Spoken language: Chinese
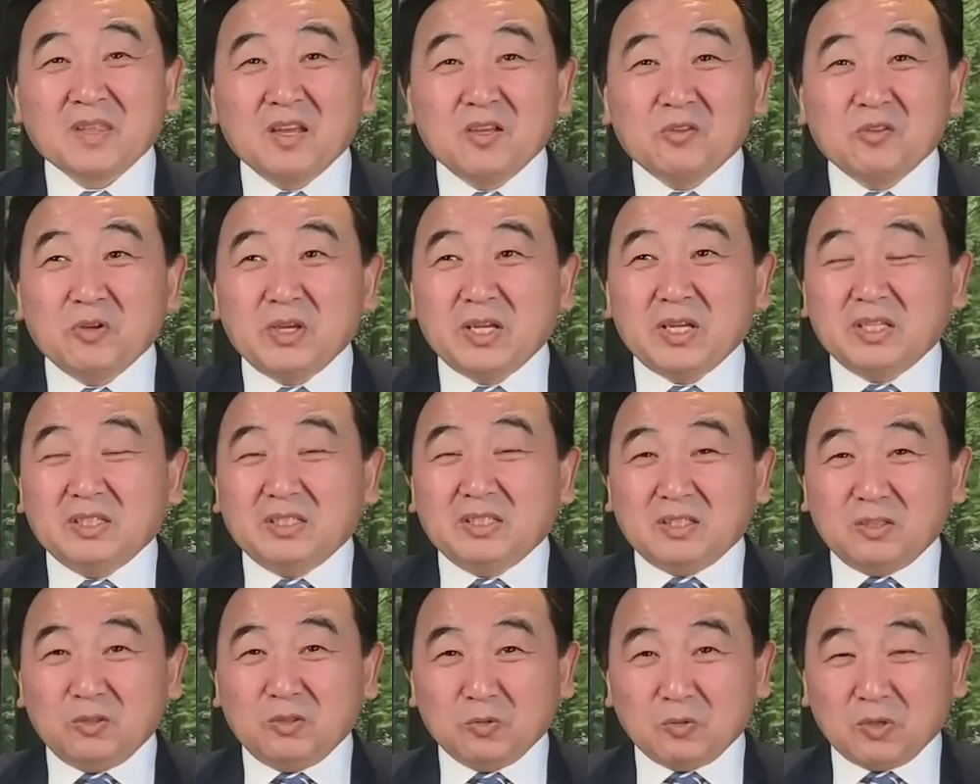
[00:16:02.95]
所以
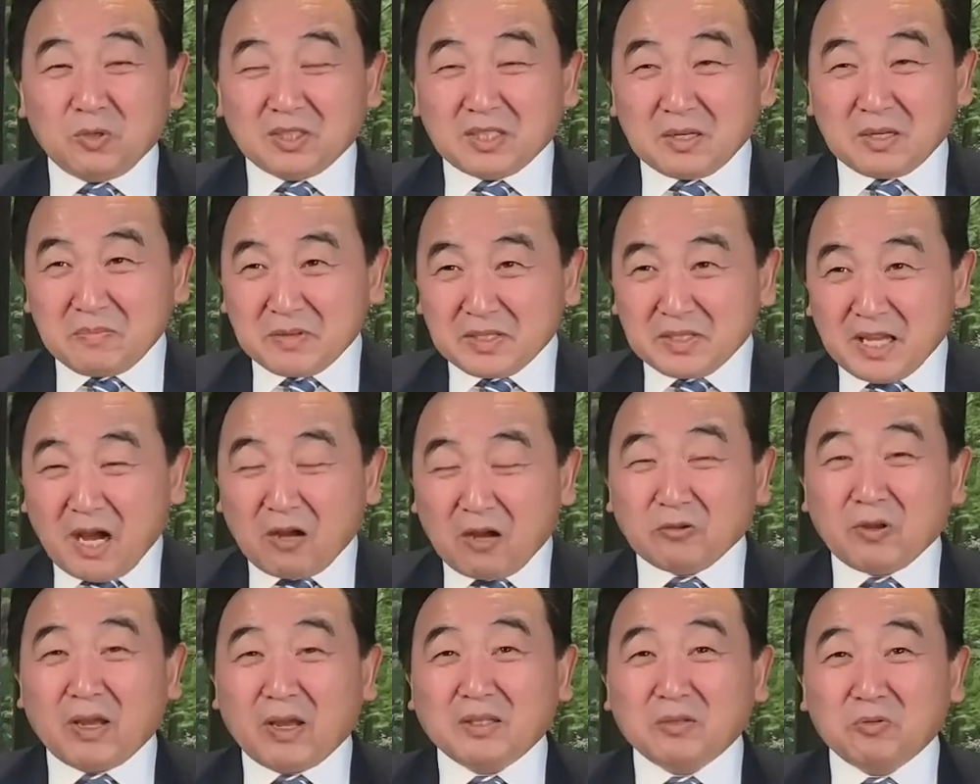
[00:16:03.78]
如果这么
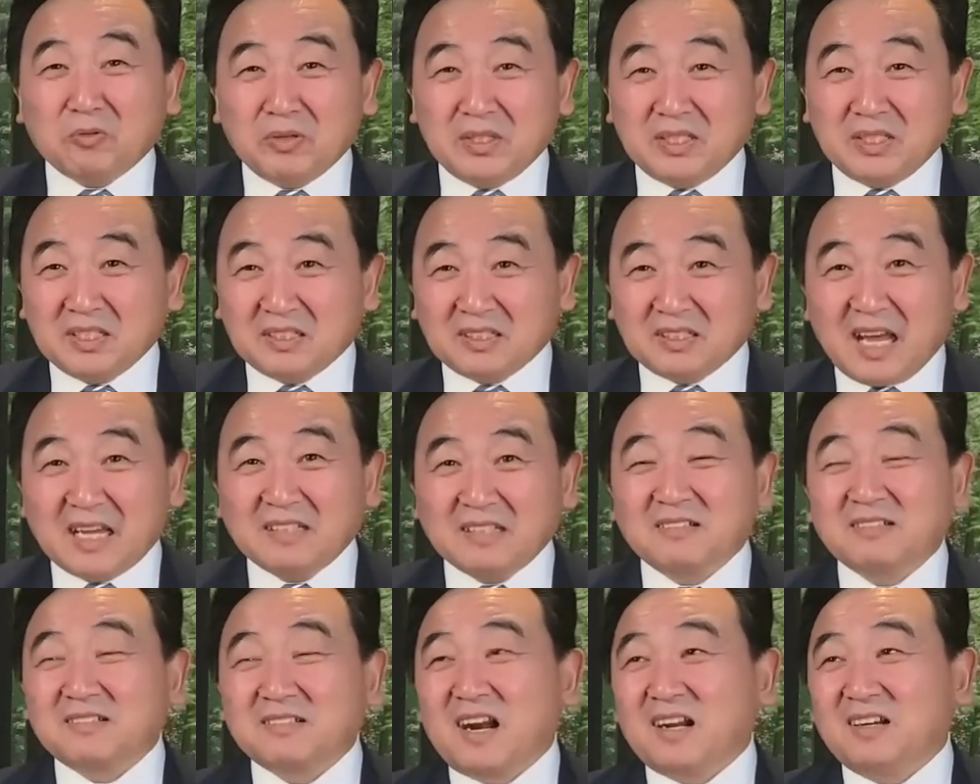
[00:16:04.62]
遥远的彗星来
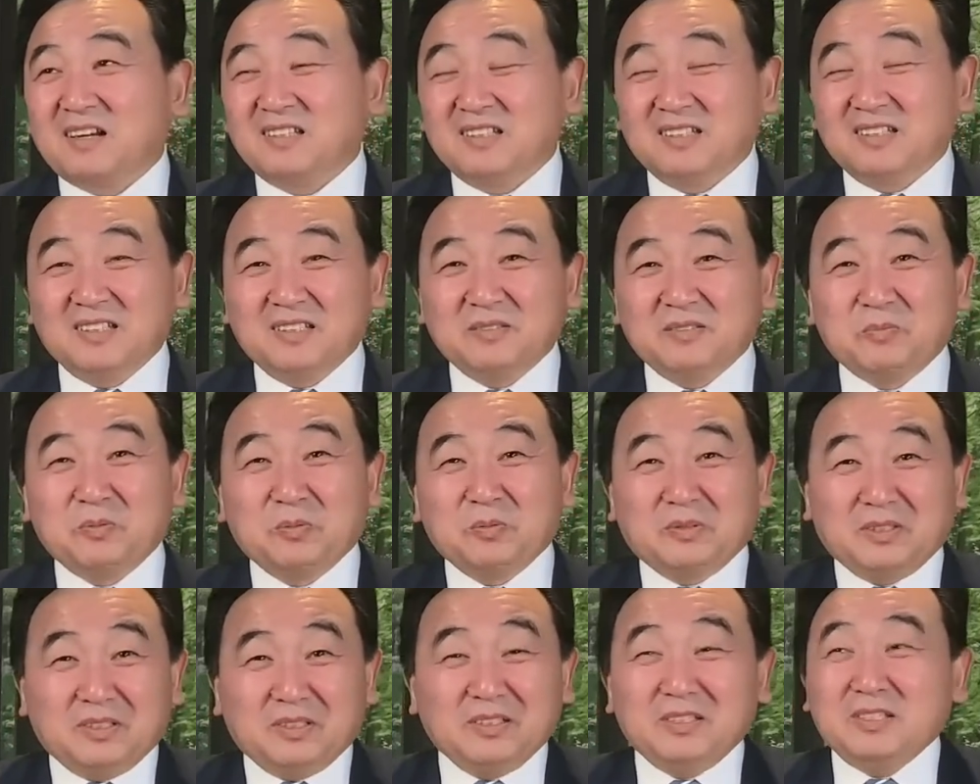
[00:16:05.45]
到这儿了，不
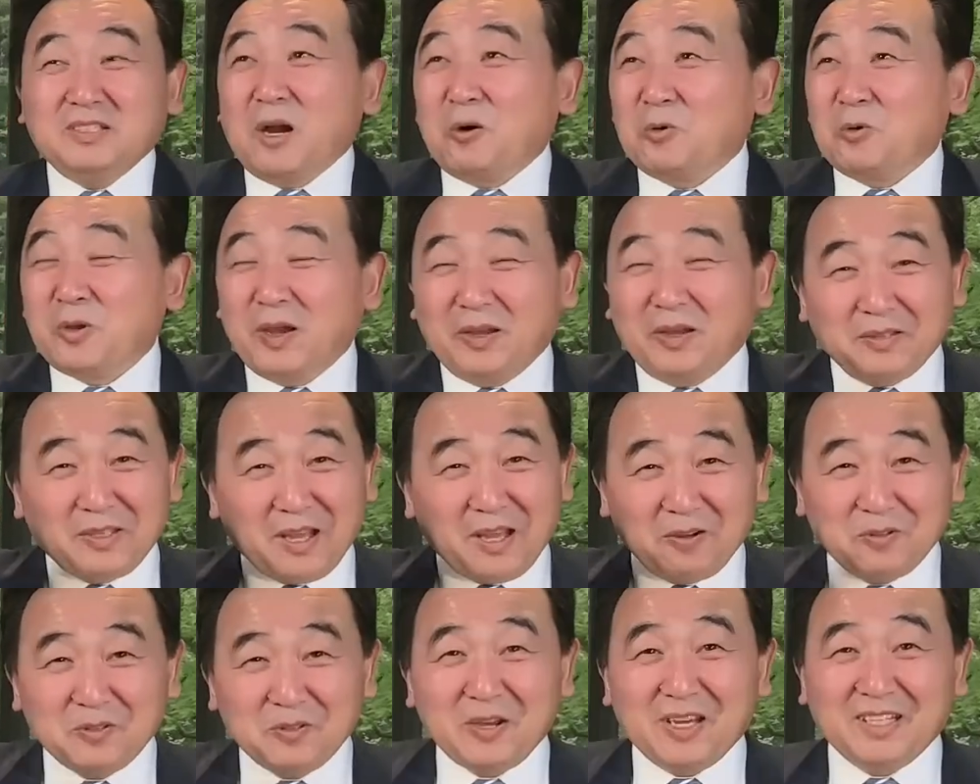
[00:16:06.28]
遥远
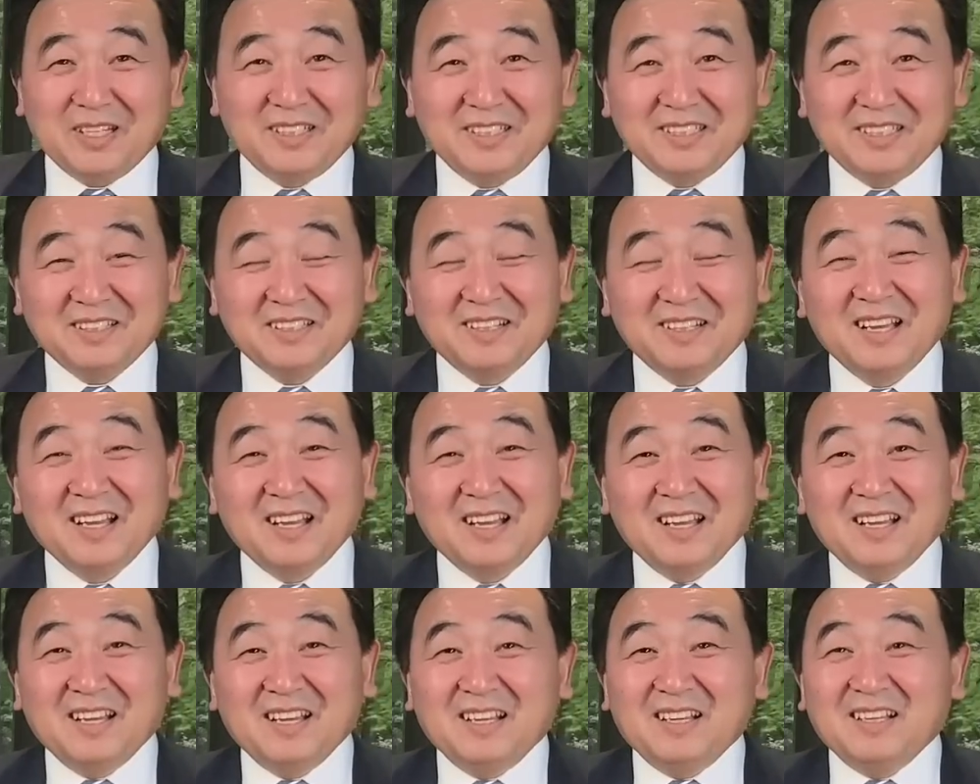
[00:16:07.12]
遥远了已经，
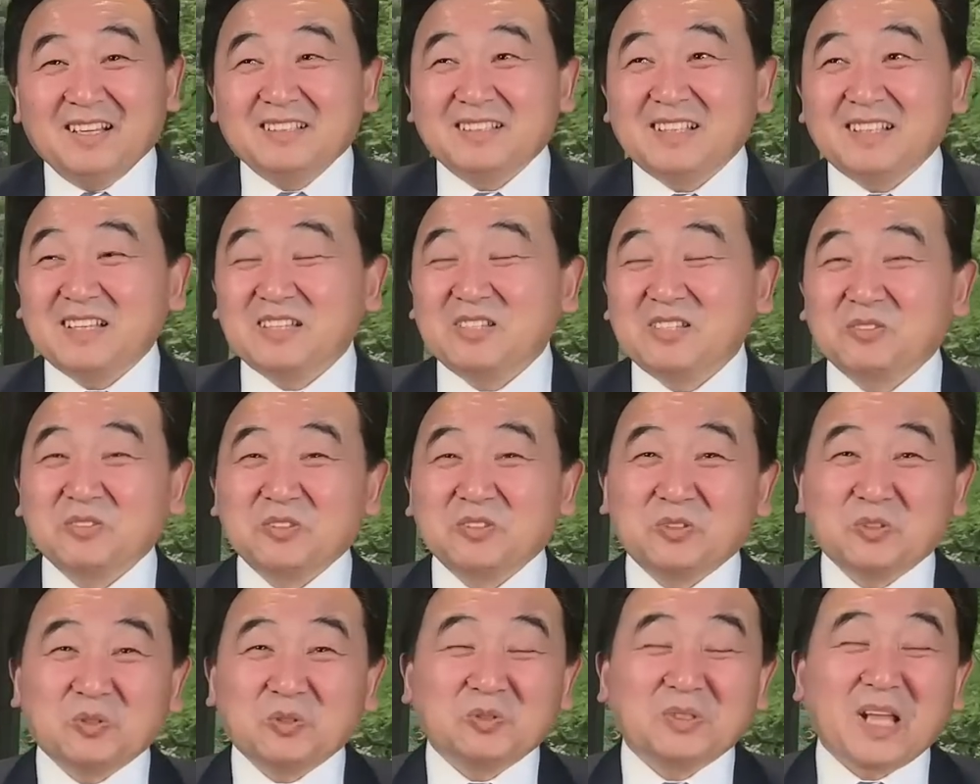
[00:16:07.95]
那就是
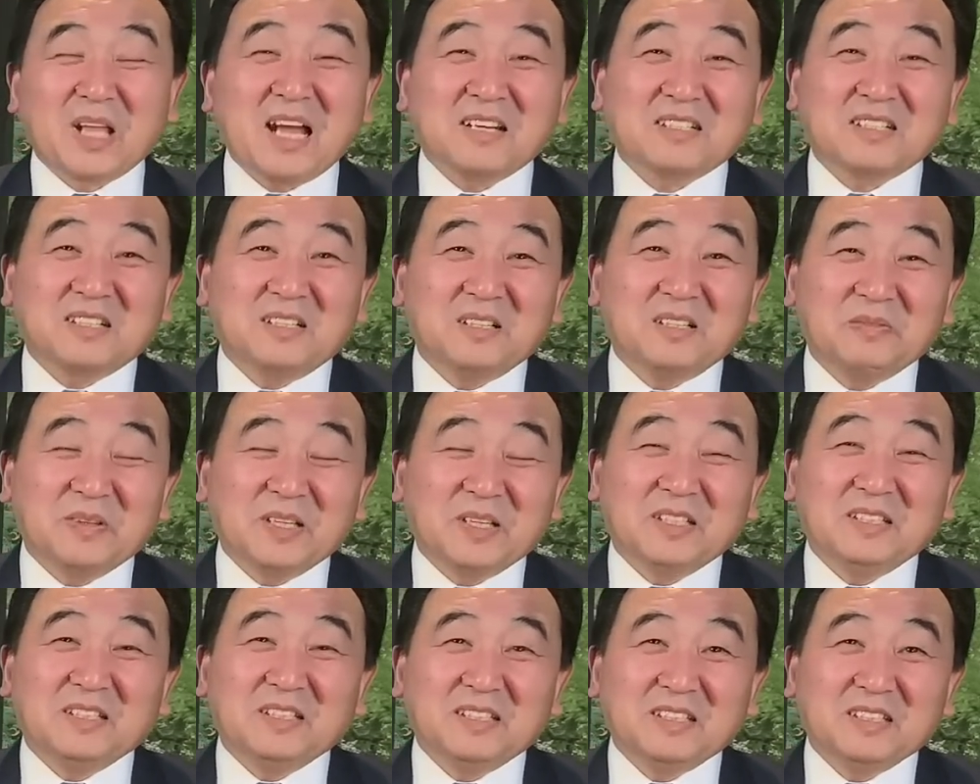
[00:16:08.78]
出大事了呗，
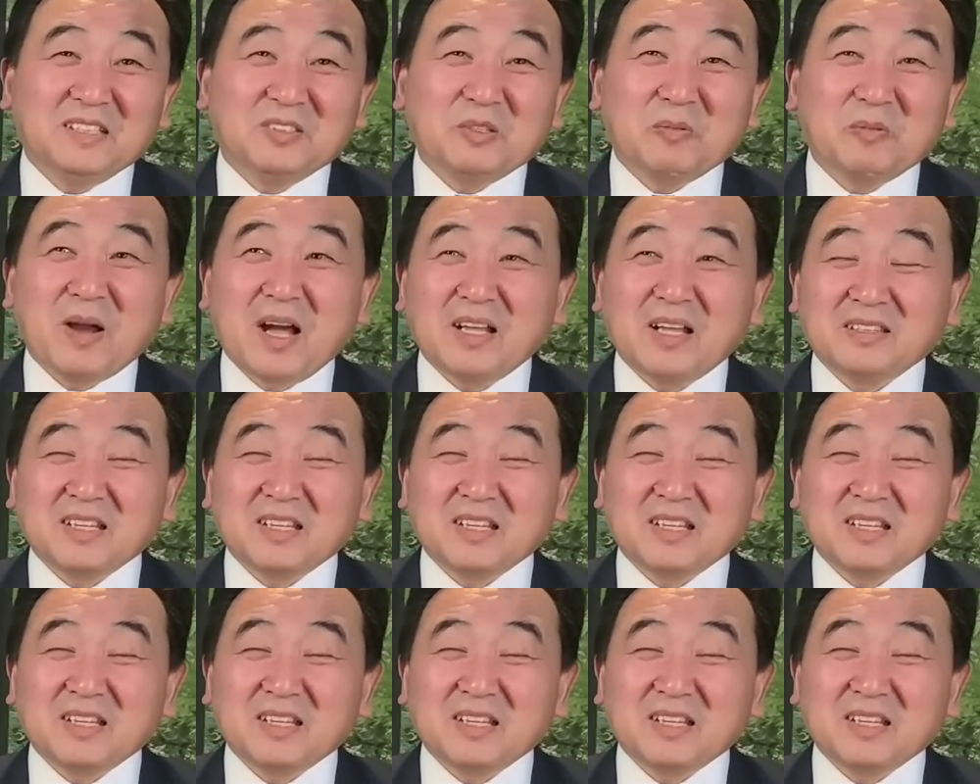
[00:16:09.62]
对吧？